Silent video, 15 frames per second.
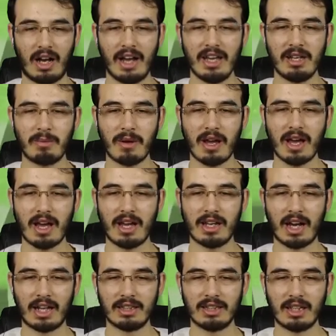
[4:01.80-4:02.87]
Hayır be
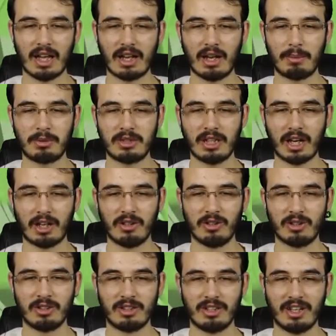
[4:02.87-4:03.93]
yandılar hepsi
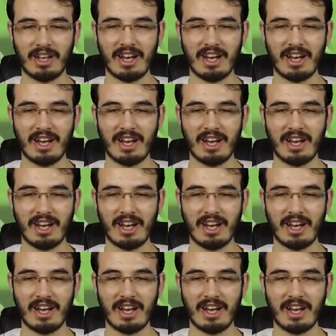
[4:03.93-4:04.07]
yanıyor.